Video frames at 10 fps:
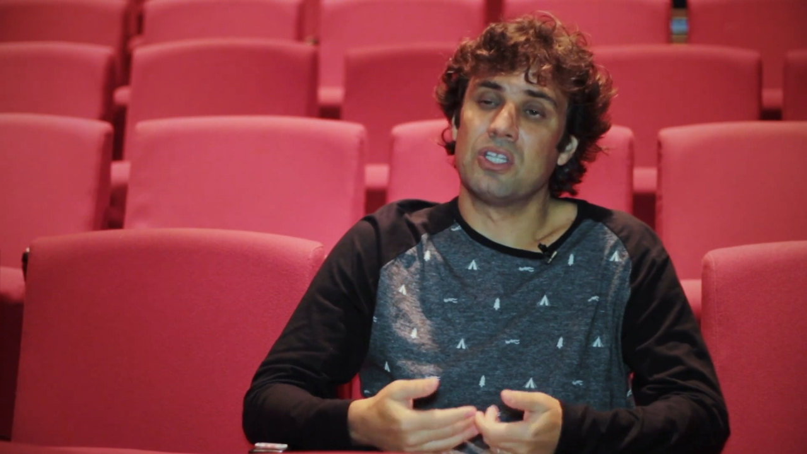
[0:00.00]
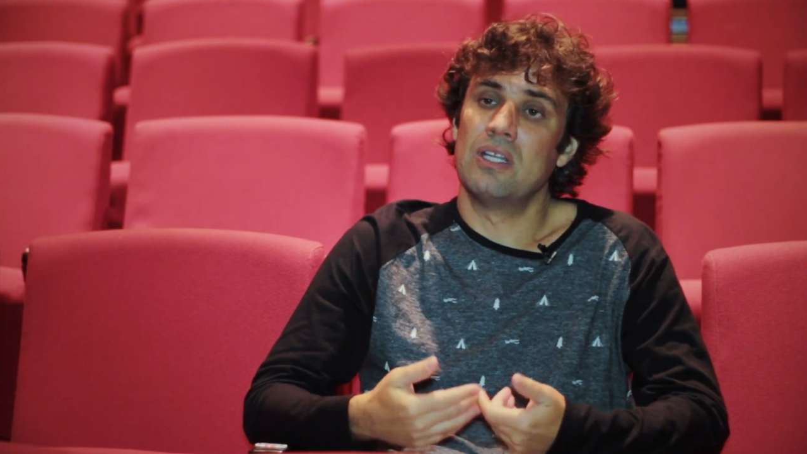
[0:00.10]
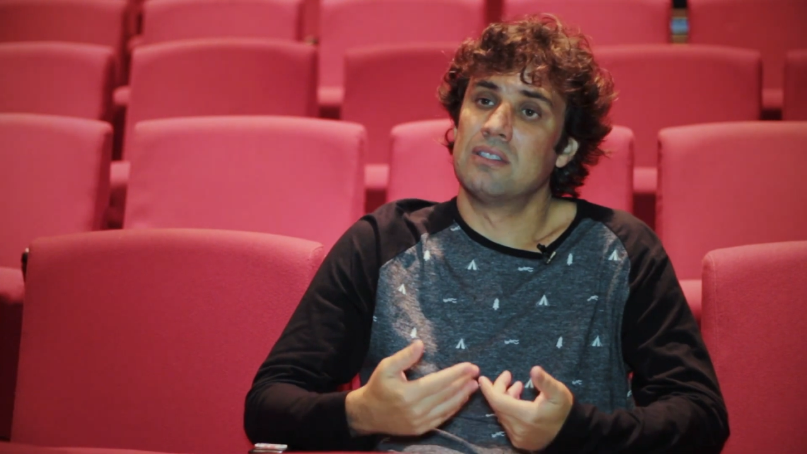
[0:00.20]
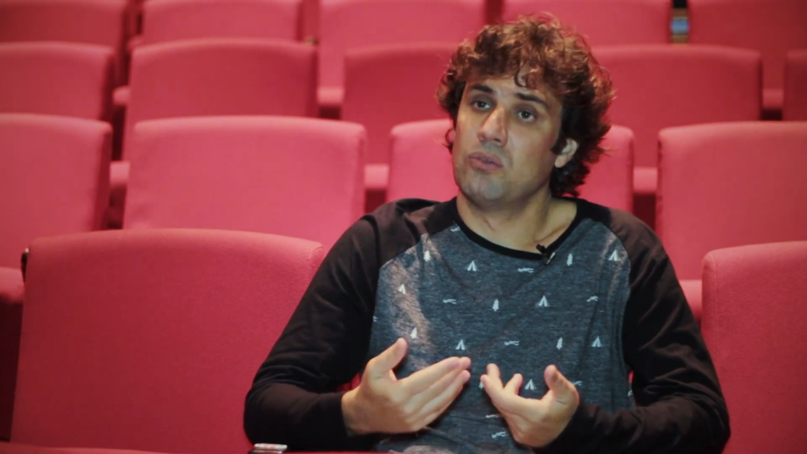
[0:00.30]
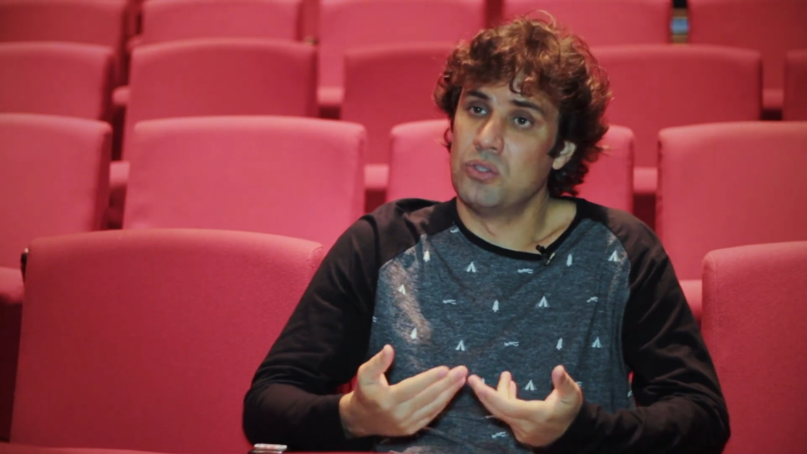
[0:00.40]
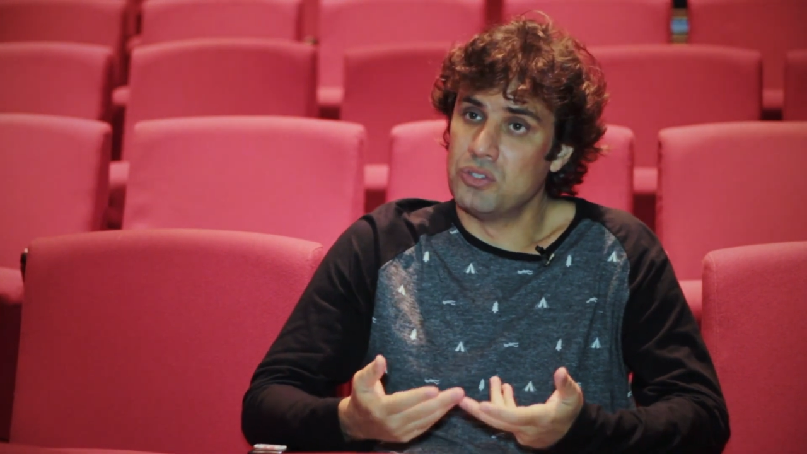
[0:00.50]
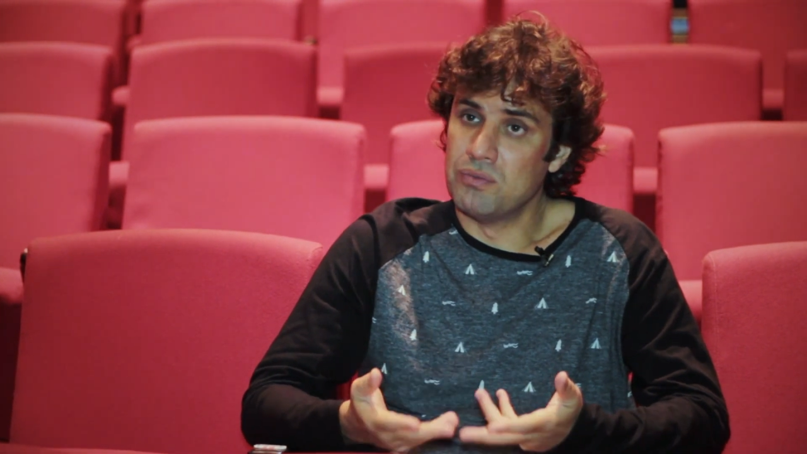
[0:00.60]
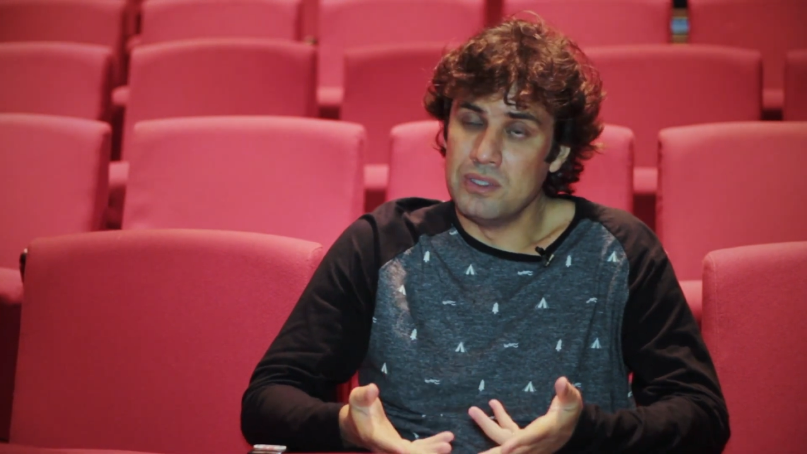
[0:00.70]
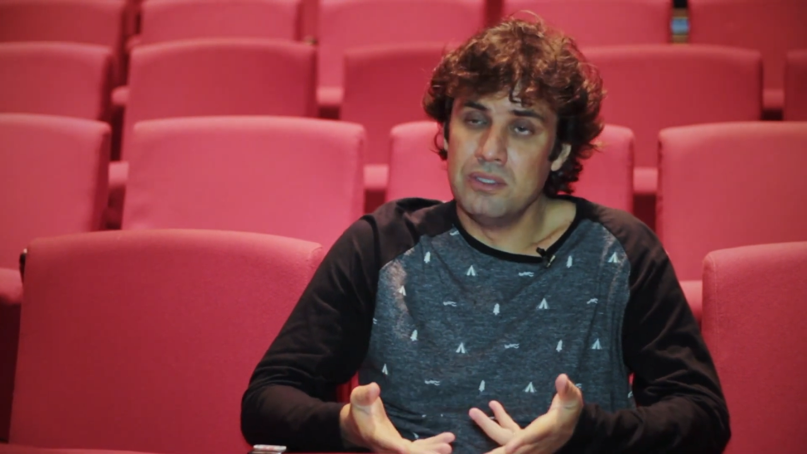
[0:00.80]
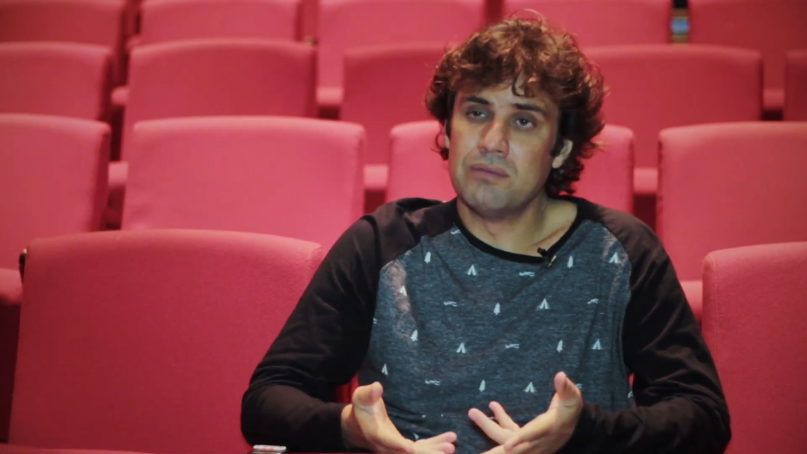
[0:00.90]
realizadores
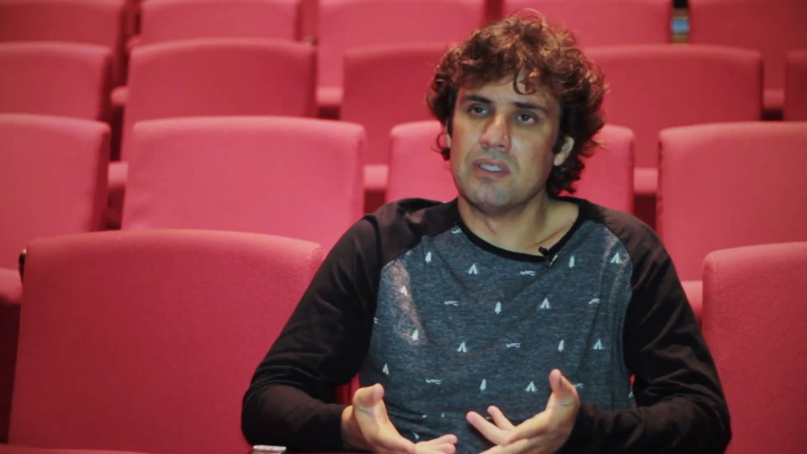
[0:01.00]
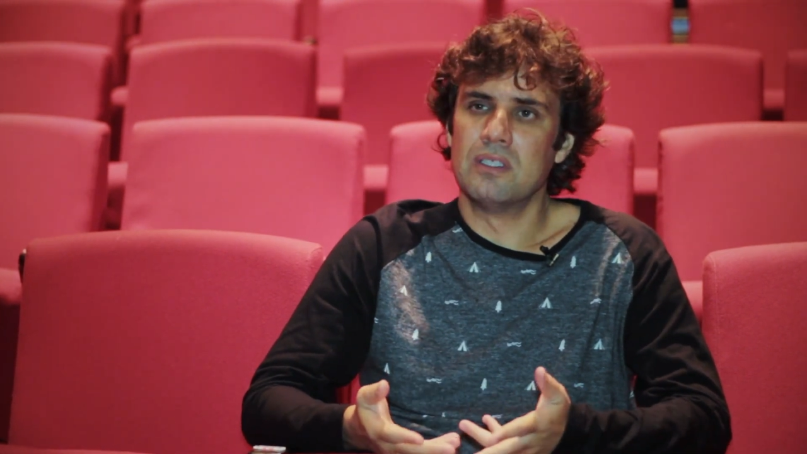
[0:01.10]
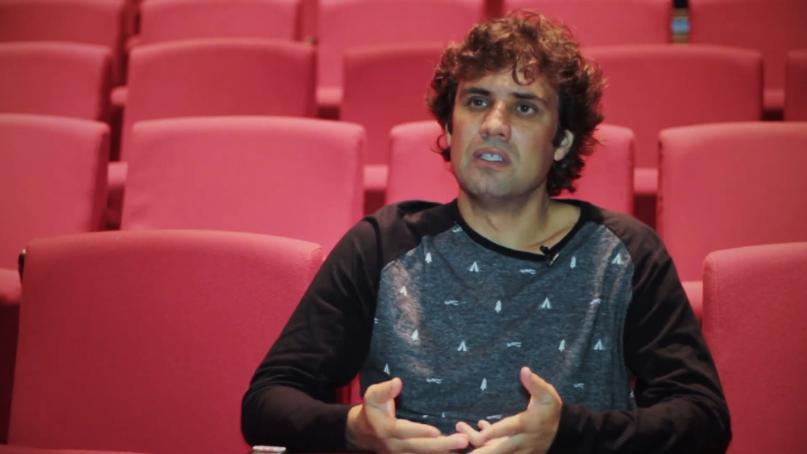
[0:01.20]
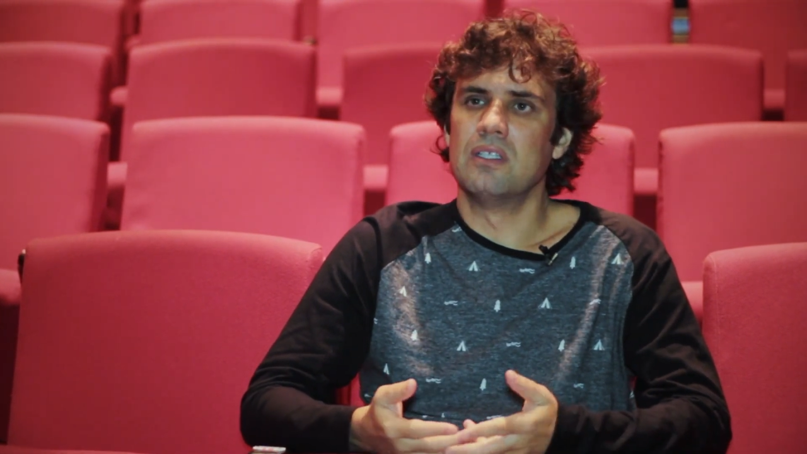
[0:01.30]
vivem